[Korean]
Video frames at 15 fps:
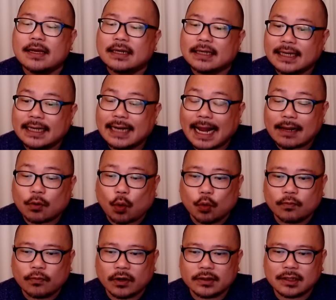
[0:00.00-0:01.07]
이날
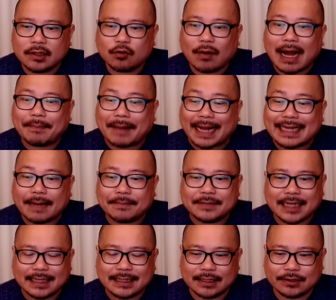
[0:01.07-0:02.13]
공무원들과 만남
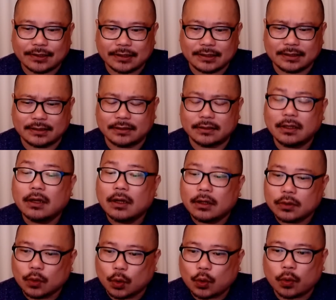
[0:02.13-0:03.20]
자리에서는
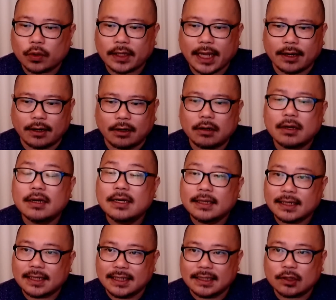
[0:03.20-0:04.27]
노동개혁,
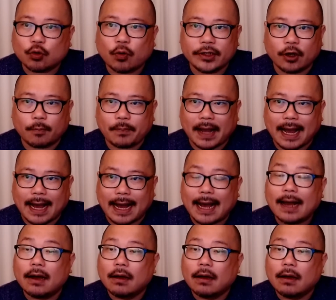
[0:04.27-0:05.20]
기득권 혁파,